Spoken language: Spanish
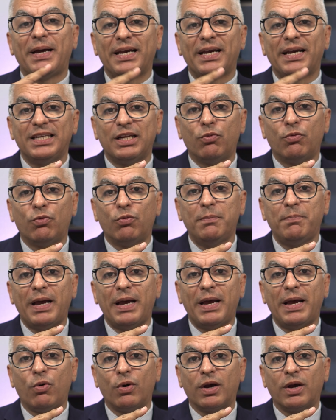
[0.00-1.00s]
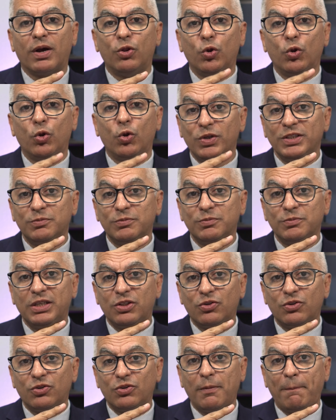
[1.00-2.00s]
página web
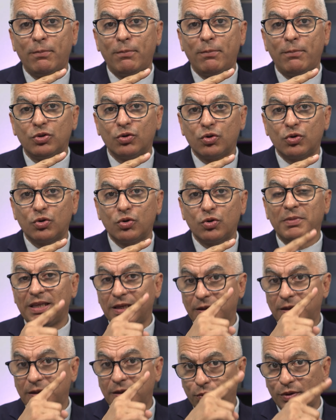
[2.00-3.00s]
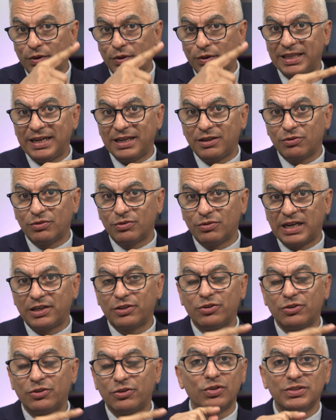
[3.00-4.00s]
abogadoluisvictoria.com y pueden
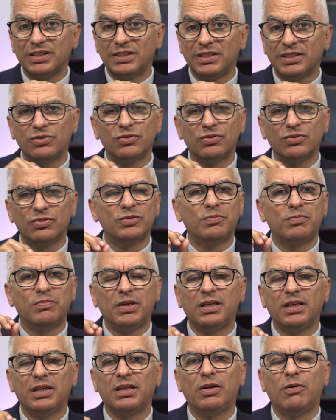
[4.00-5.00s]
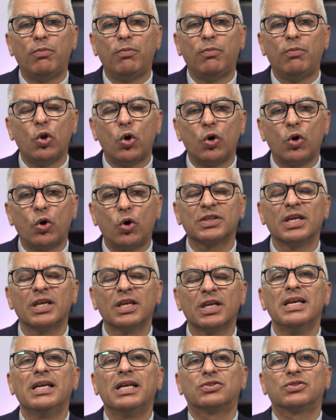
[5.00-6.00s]
encontrar todos estos eh, blogs
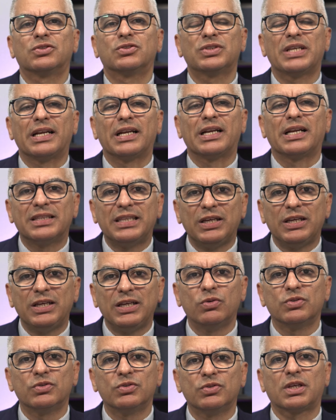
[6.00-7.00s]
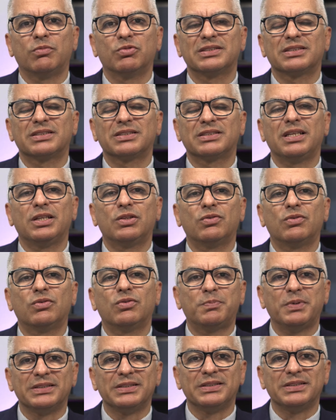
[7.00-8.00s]
estos artículos que hemos escrito
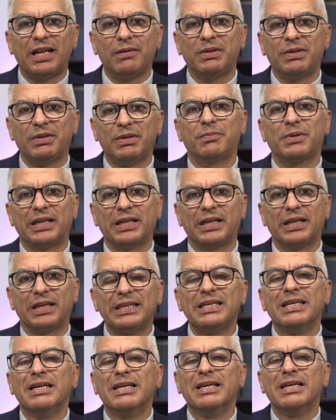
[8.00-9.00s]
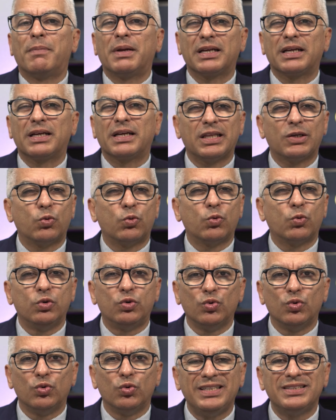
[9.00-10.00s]
especialmente para ti, para que te
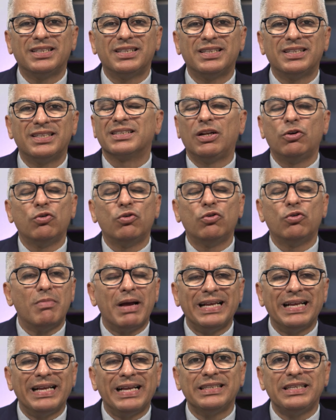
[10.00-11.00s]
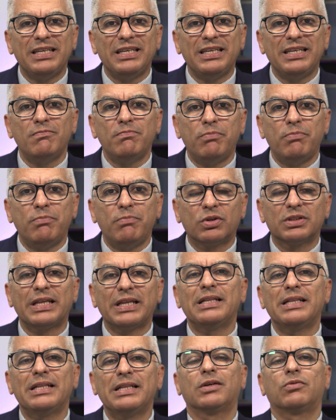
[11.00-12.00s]
culturices. Lo más
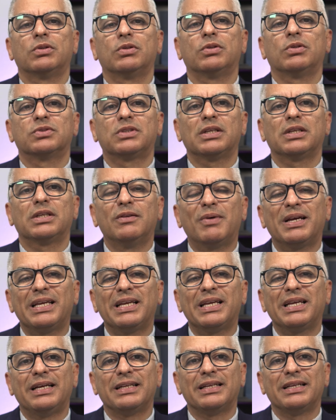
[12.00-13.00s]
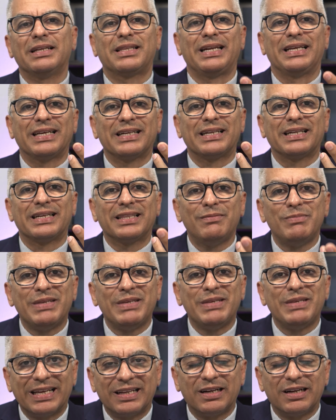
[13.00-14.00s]
importante cuando ustedes vayan a tratar de
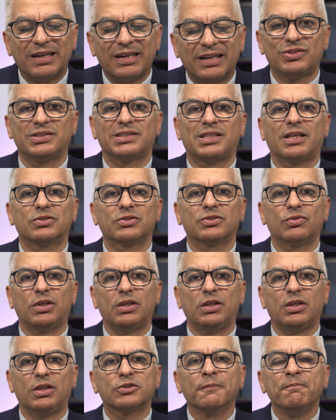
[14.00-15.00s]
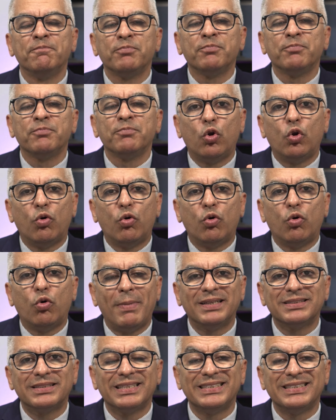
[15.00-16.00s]
migrar a los Estados Unidos, lo
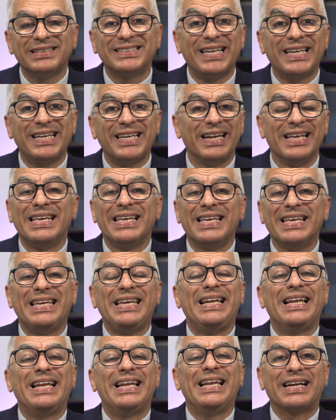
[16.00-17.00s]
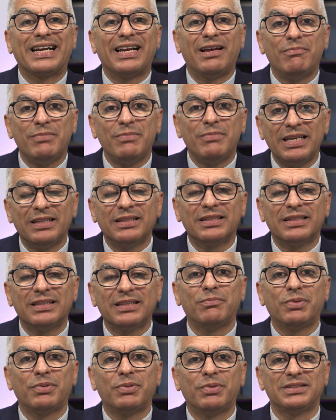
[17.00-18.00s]
más esencial y la herramienta
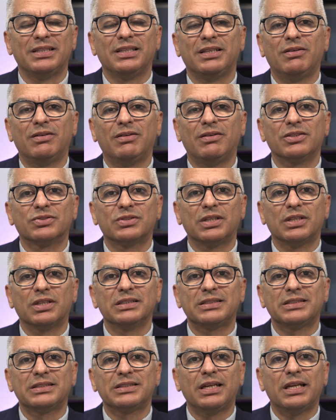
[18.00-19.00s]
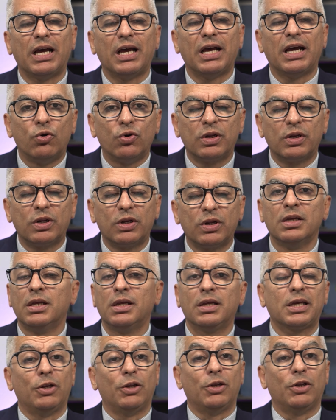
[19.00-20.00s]
imprescindible que ustedes tienen ahora,
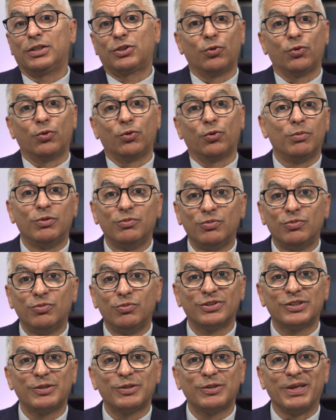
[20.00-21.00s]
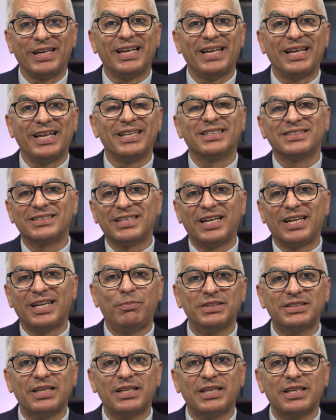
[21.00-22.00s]
que no la tuvimos muchos inmigrantes en el
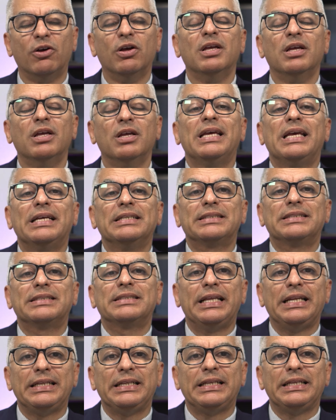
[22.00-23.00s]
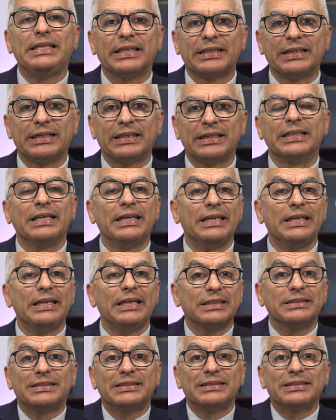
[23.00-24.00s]
pasado, es el Internet,
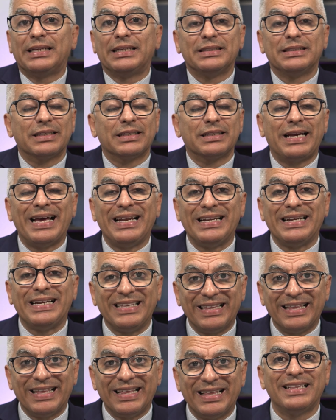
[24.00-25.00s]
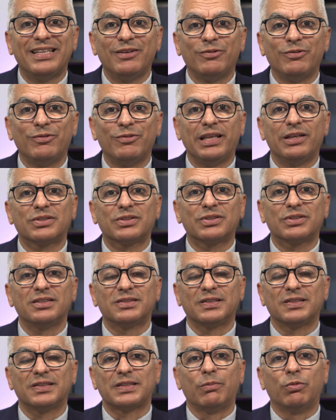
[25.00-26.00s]
es esta calidad de videos que
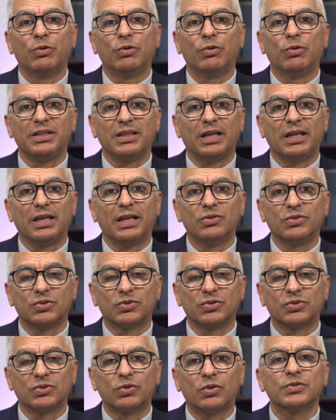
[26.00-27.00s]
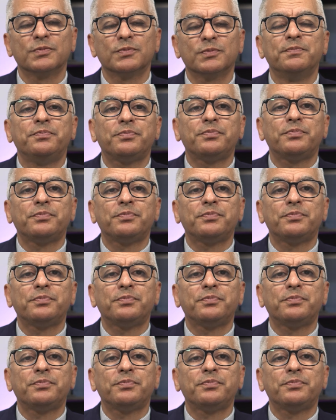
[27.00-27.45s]
les estamos brindando nosotros